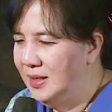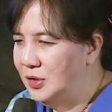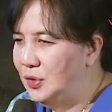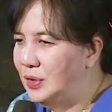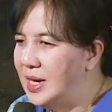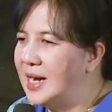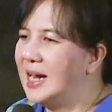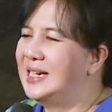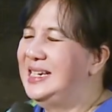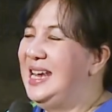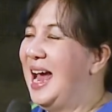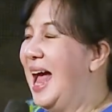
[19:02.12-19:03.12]

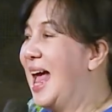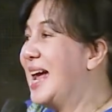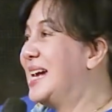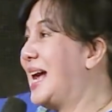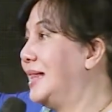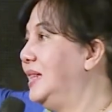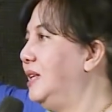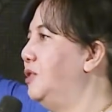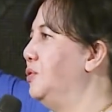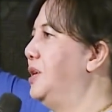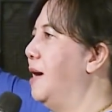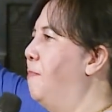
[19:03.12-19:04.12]
Saudara dia angkat
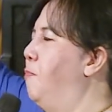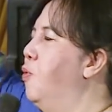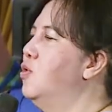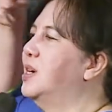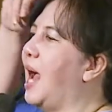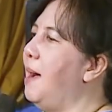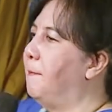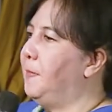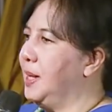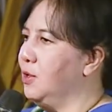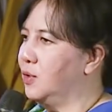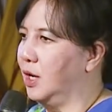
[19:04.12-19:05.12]
itu, dia buka
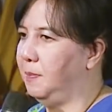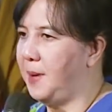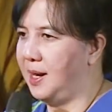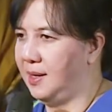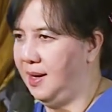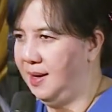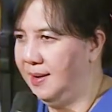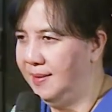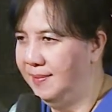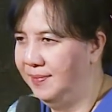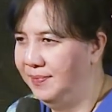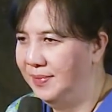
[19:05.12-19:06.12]
pintu gerbangnya.
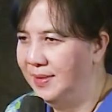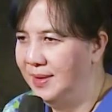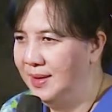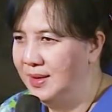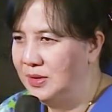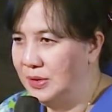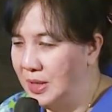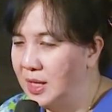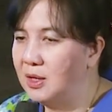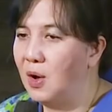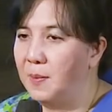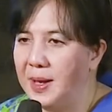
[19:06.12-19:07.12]

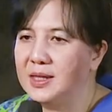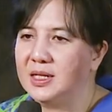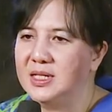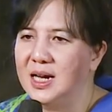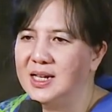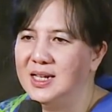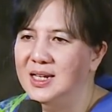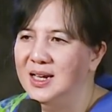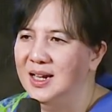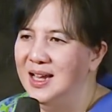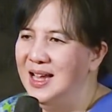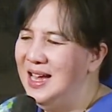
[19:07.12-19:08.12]
Saudara tahu apa yang terjadi?
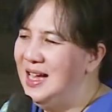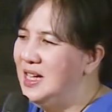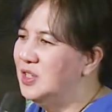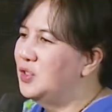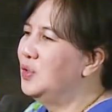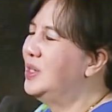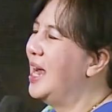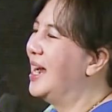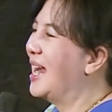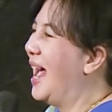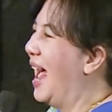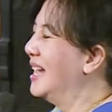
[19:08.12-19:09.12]

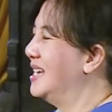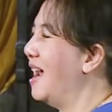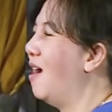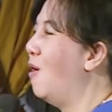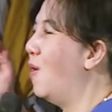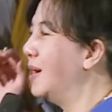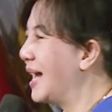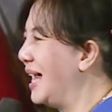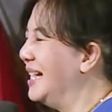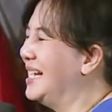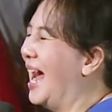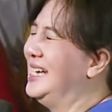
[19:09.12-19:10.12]
Saudara ada
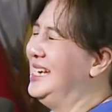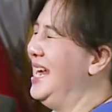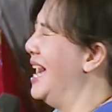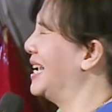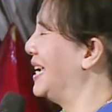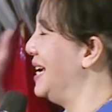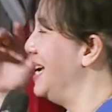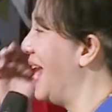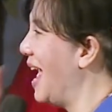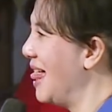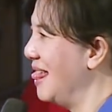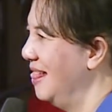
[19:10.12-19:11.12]
orang gak dia
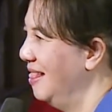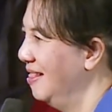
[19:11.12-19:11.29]
kenal.